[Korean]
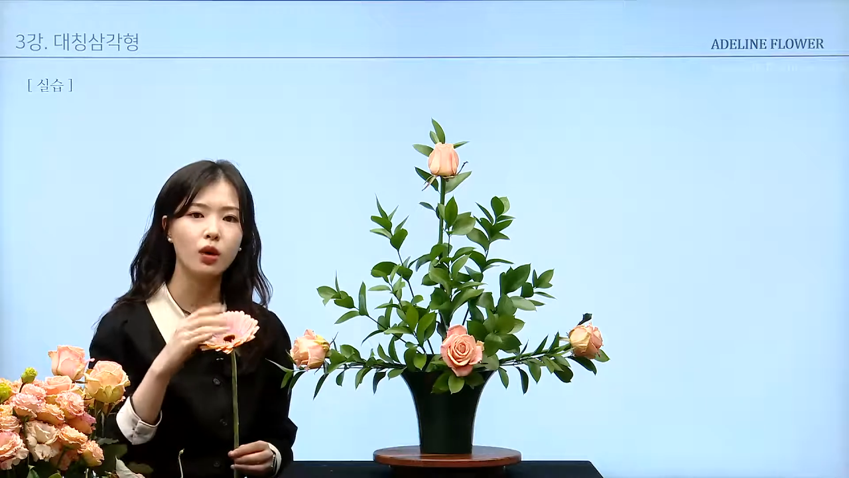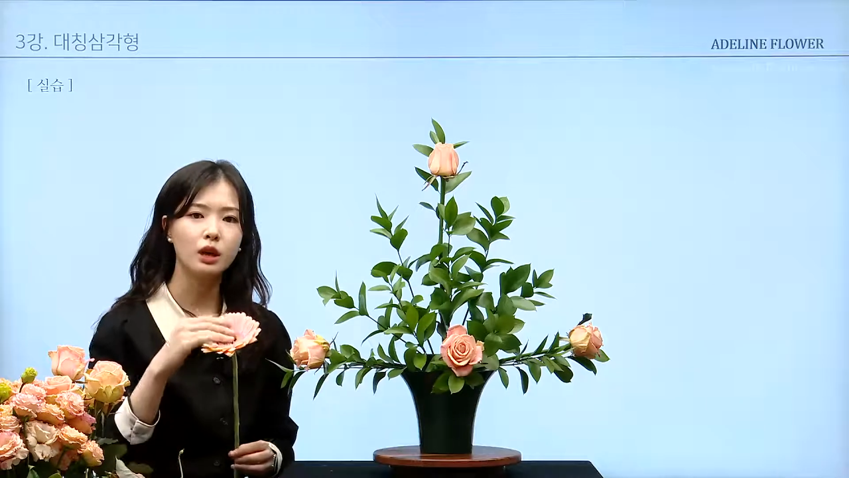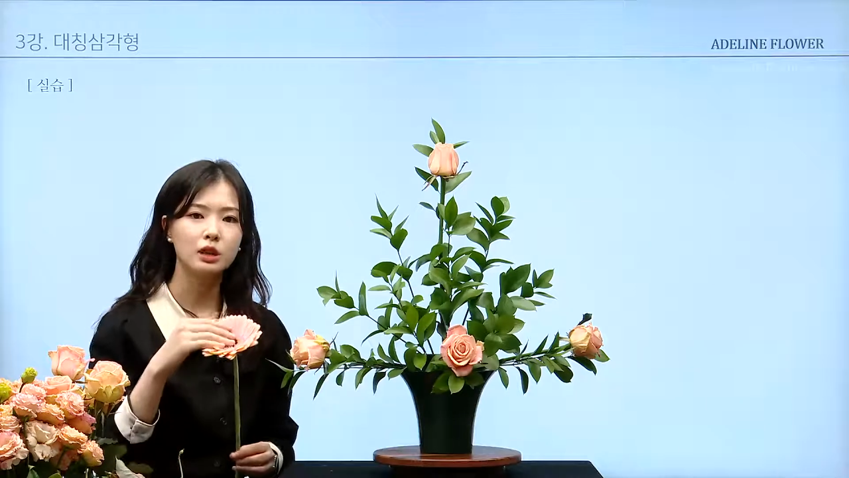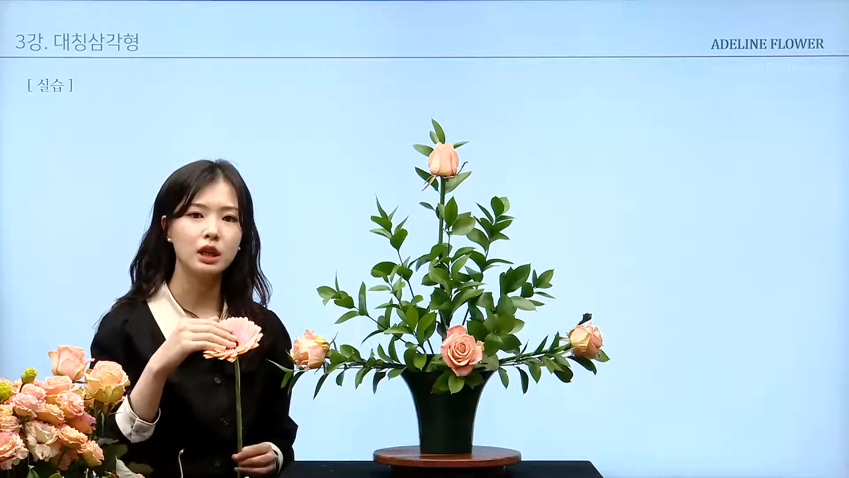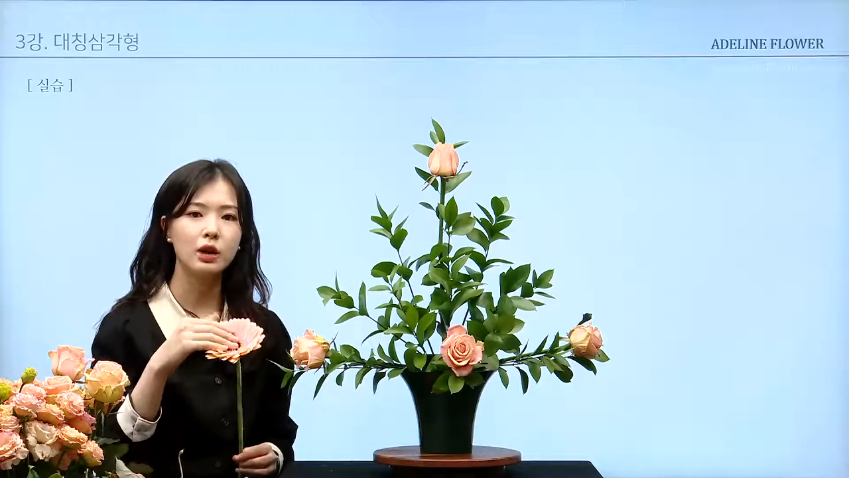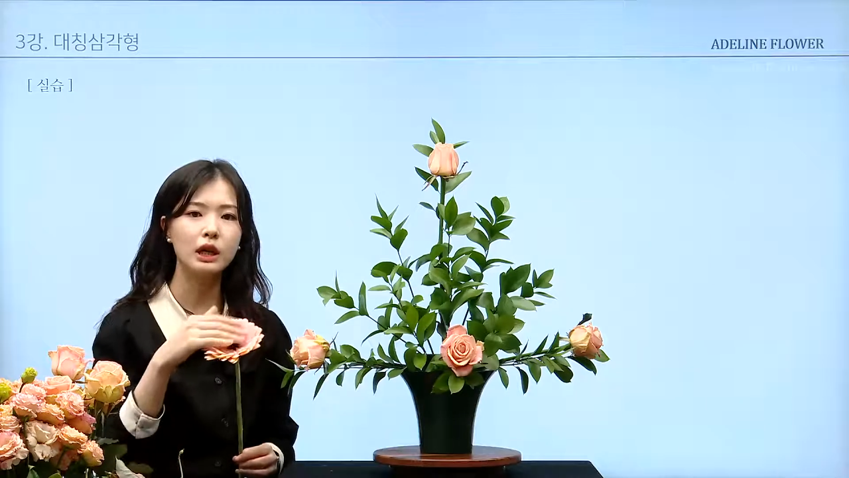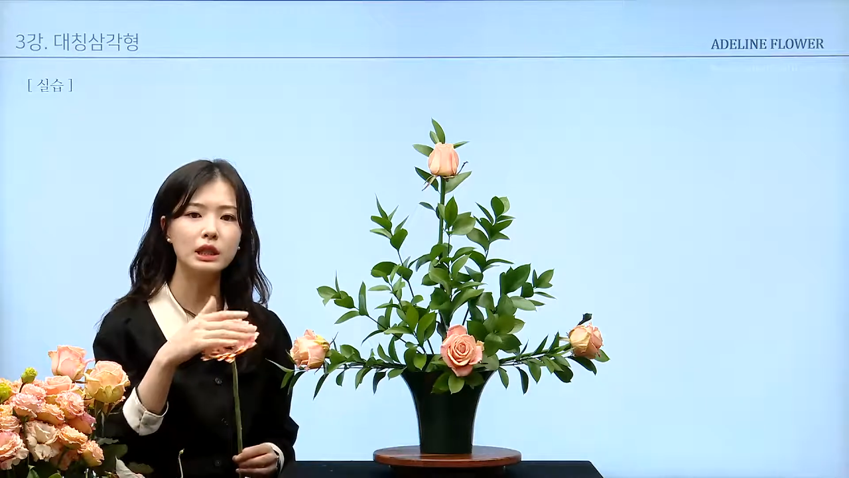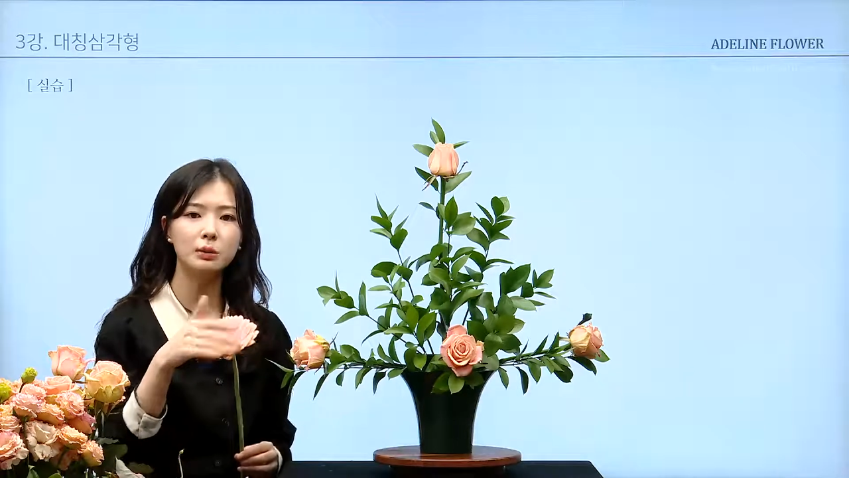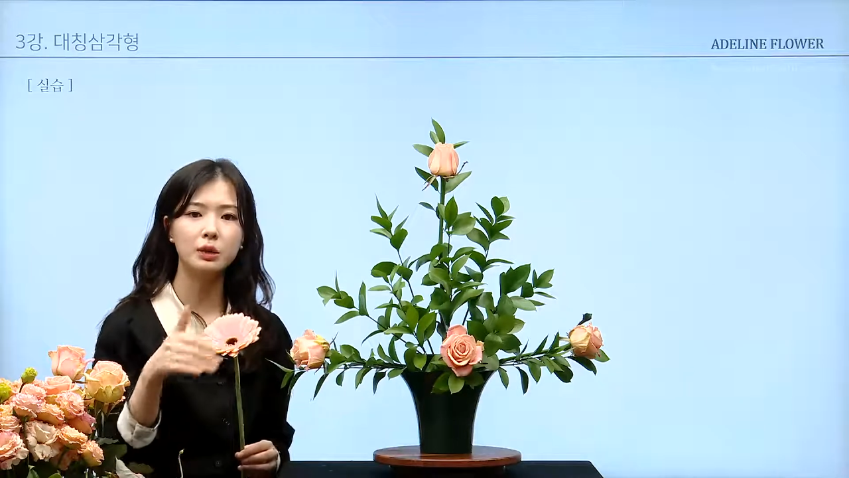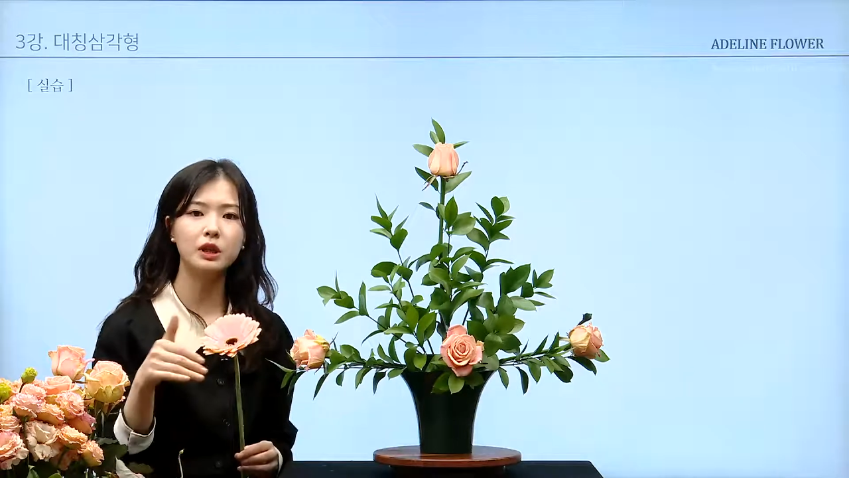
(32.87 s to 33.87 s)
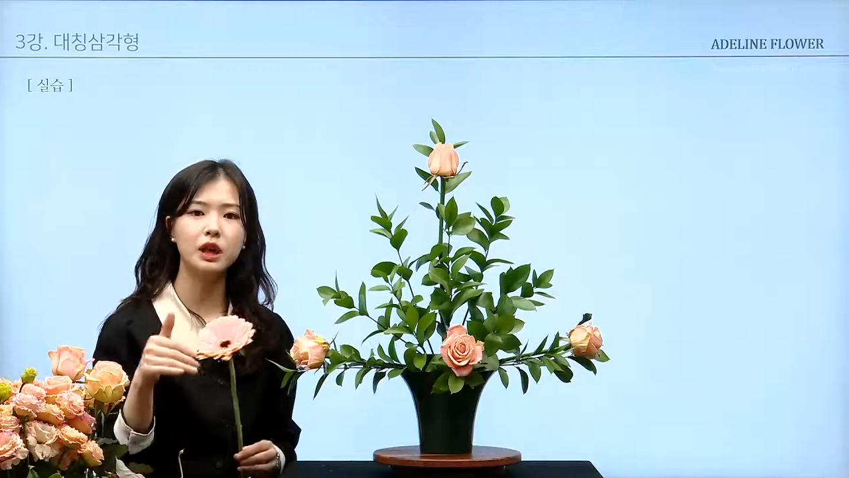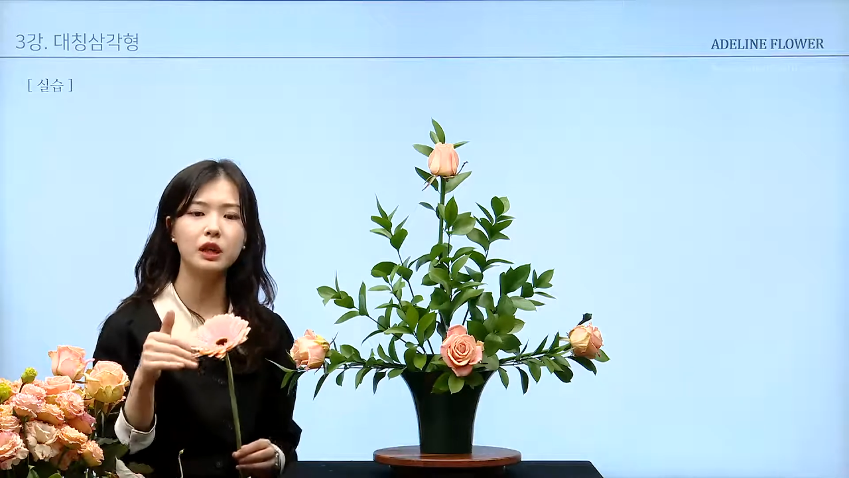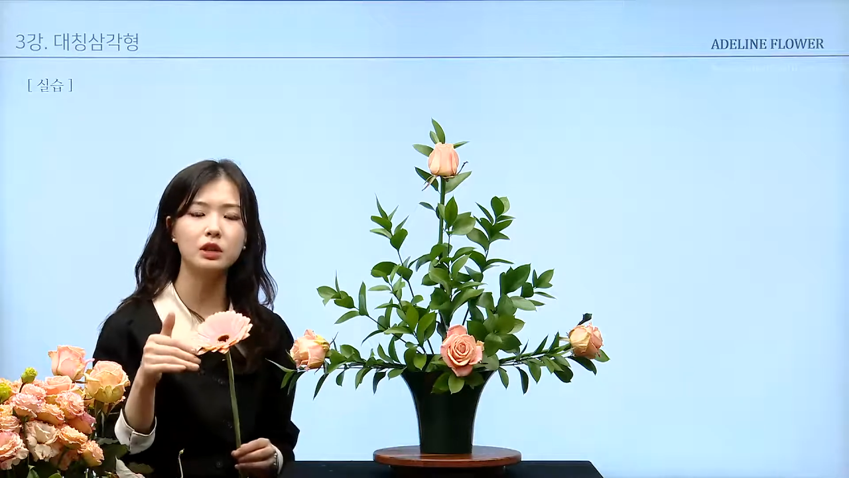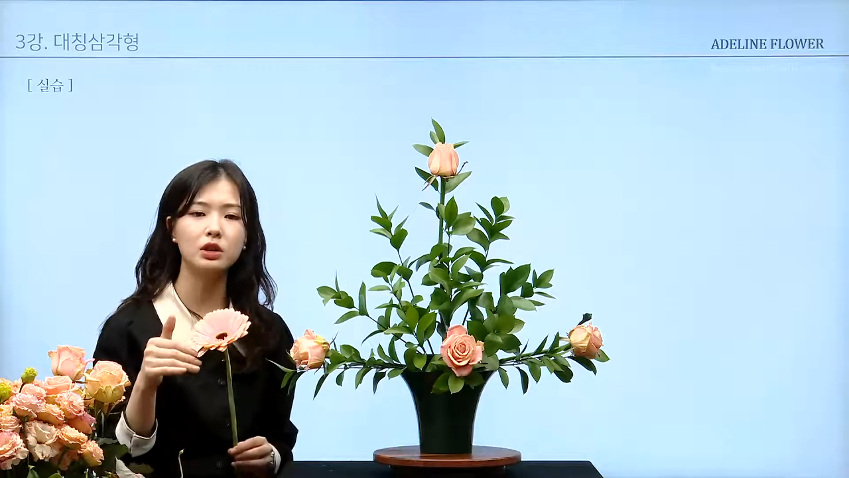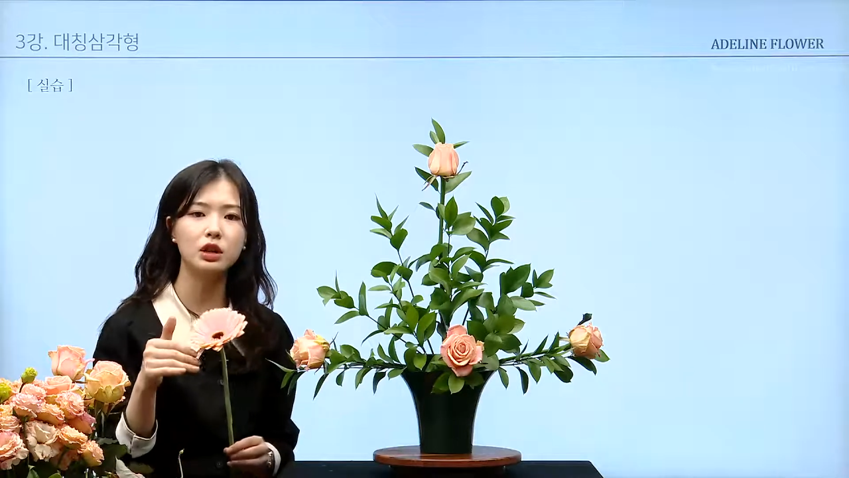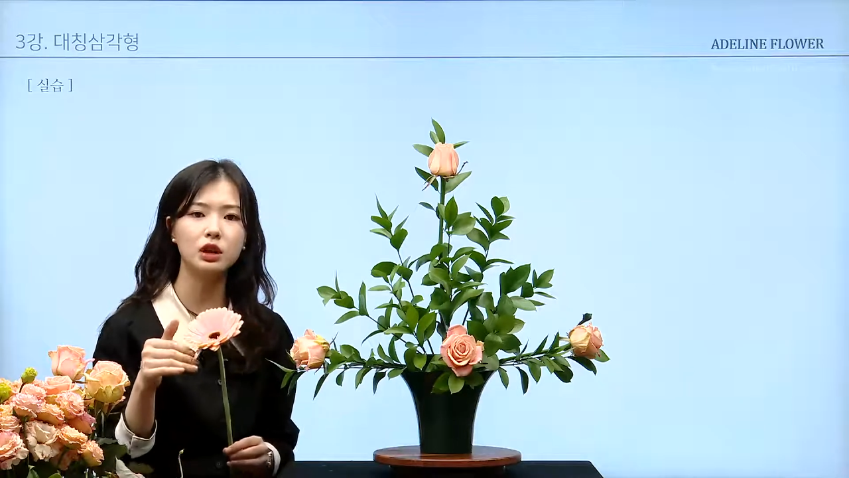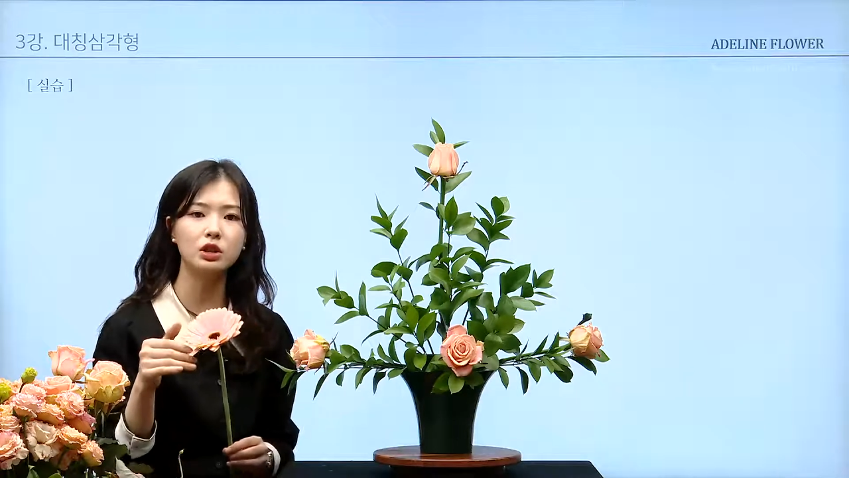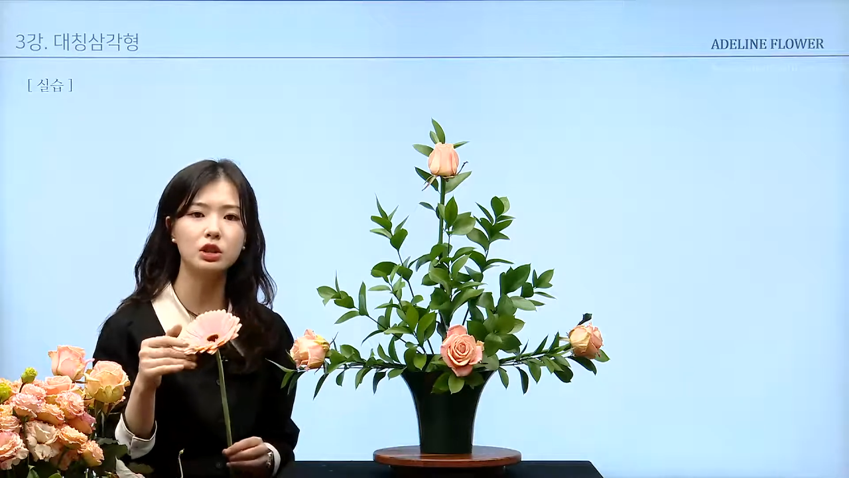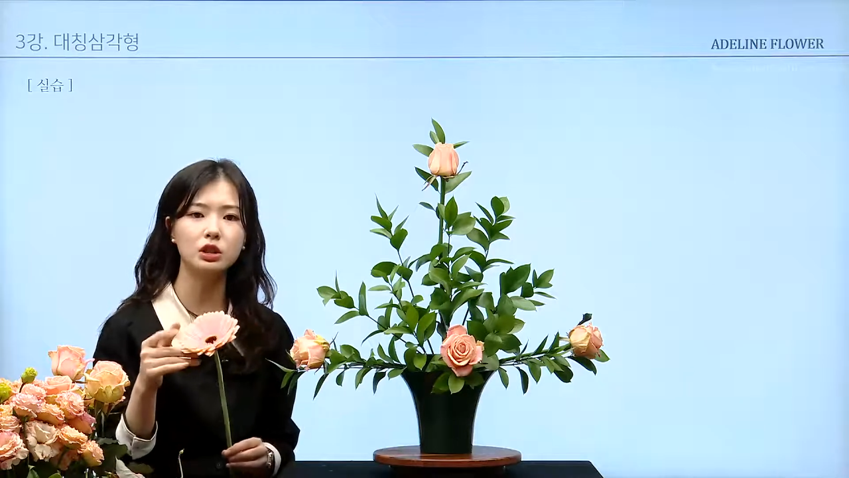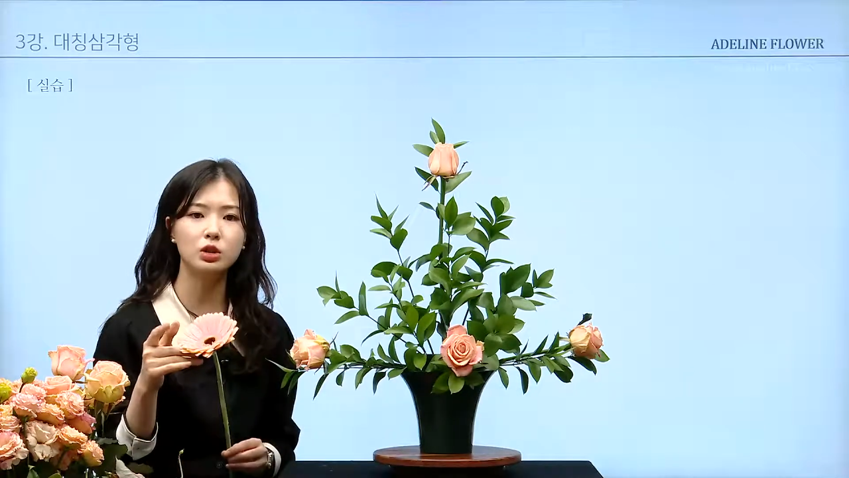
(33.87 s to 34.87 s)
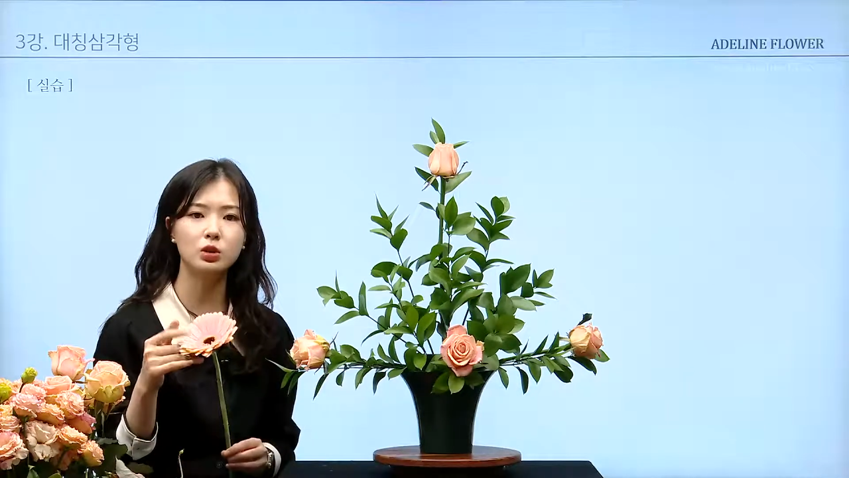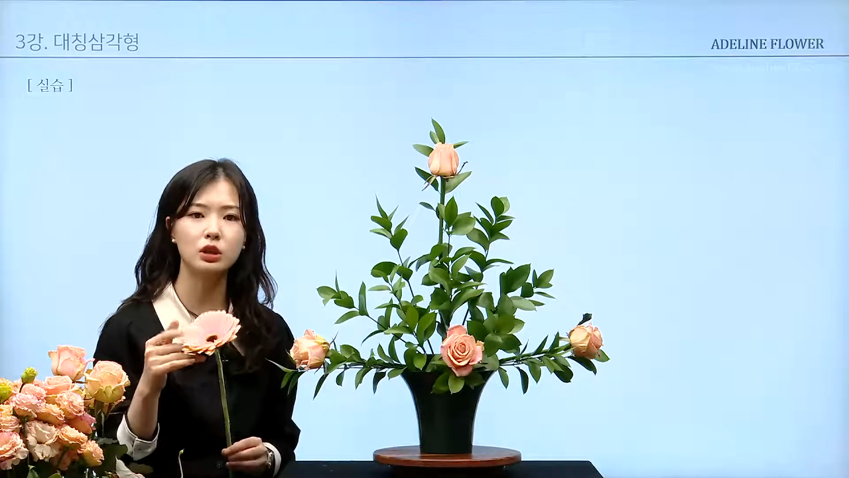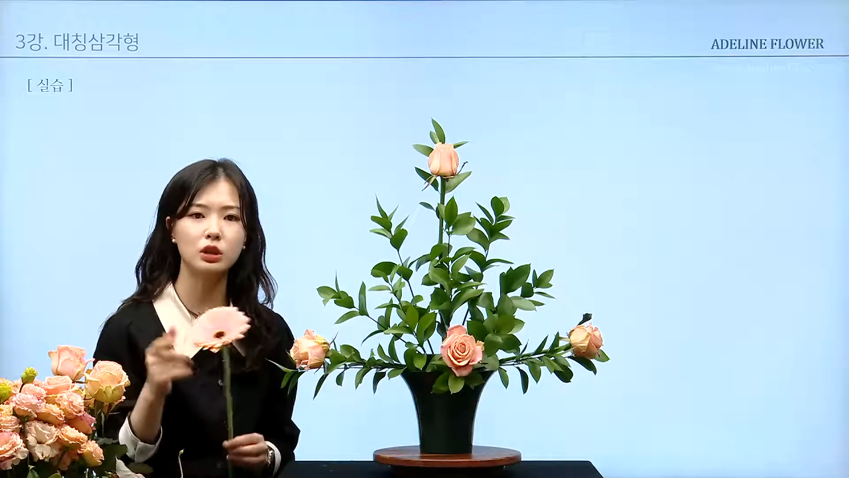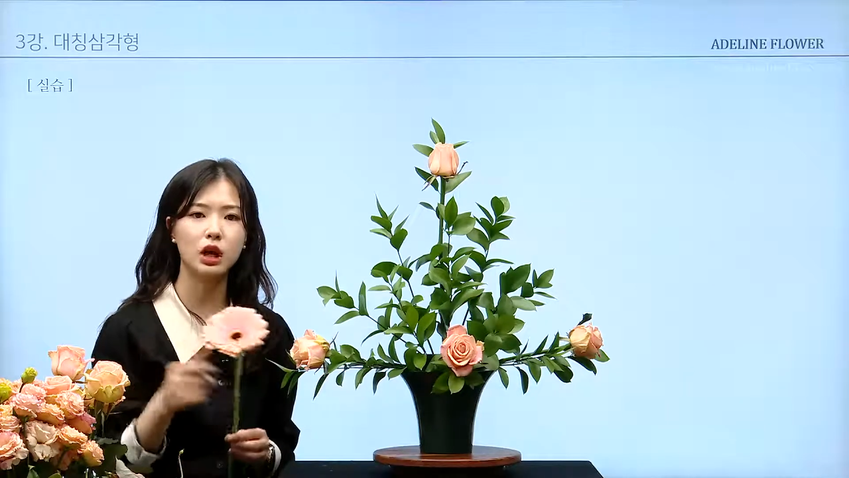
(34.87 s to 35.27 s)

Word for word: 제일 활짝 핀 아이 선택해 주시는 게 좋겠죠.